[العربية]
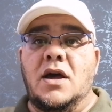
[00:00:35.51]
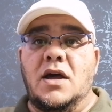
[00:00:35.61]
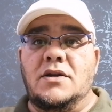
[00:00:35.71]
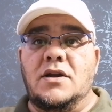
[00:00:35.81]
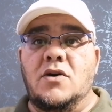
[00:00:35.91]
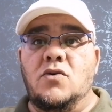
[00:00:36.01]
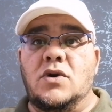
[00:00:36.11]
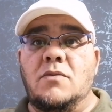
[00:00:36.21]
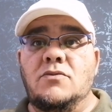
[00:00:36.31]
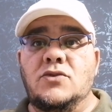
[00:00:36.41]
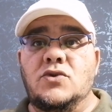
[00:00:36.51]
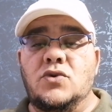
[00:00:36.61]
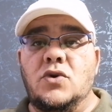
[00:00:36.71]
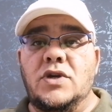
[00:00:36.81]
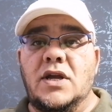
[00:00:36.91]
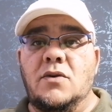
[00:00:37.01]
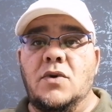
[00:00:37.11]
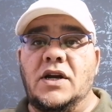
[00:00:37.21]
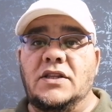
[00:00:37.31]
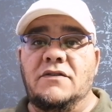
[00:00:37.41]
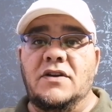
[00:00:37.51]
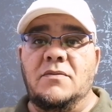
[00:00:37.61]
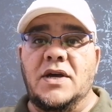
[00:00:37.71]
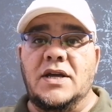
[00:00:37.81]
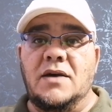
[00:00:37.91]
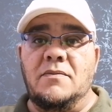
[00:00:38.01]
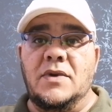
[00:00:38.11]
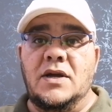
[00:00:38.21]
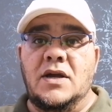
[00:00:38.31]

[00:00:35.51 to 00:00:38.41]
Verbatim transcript: أنه رمز رؤيا الورد في المنام